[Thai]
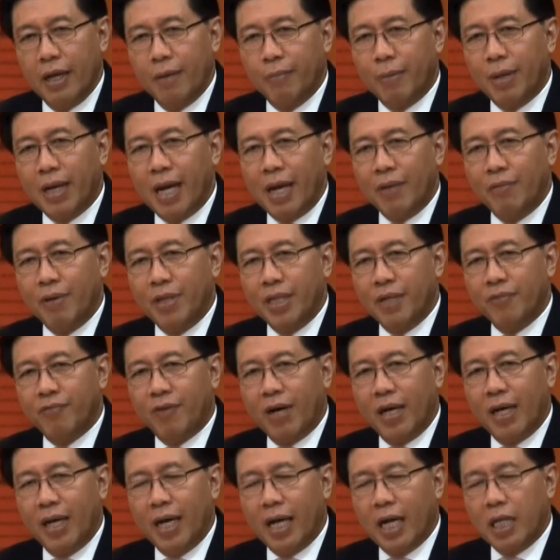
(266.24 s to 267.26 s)
เมื่อไหร่ VC
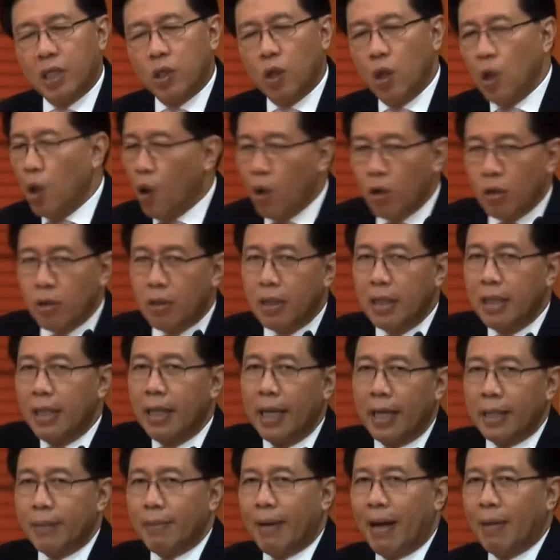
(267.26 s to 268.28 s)
Fund เอกชนลง
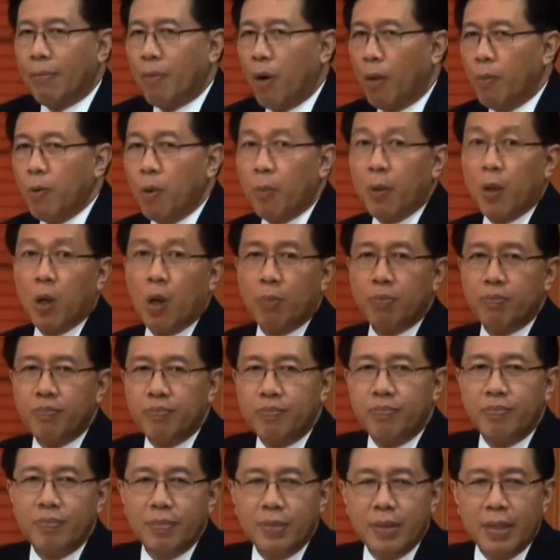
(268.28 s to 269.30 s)
รัฐบาลพร้อมลงประกบ
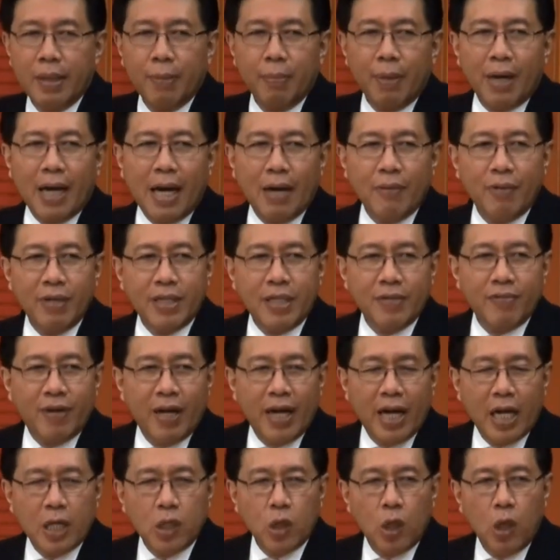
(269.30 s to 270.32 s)
เมื่อไหร่ VC Fund
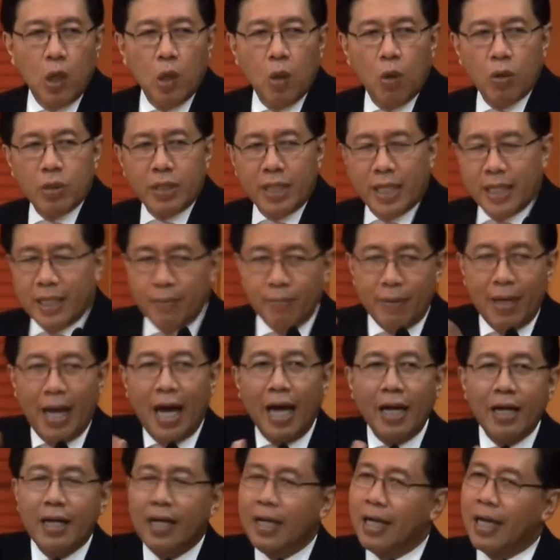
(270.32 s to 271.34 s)
เอกชนลง40ล้า
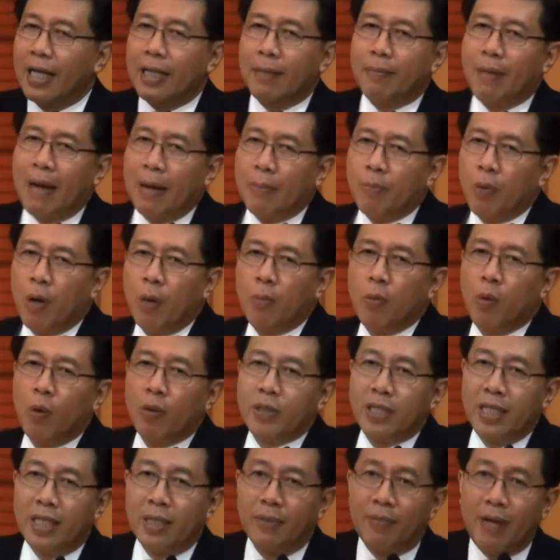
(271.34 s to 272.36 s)
นรัฐบาลพร้อมลง
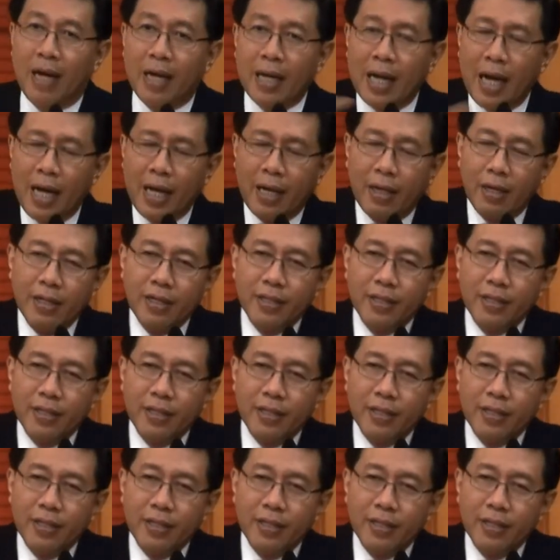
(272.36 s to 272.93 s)
40ล้านให้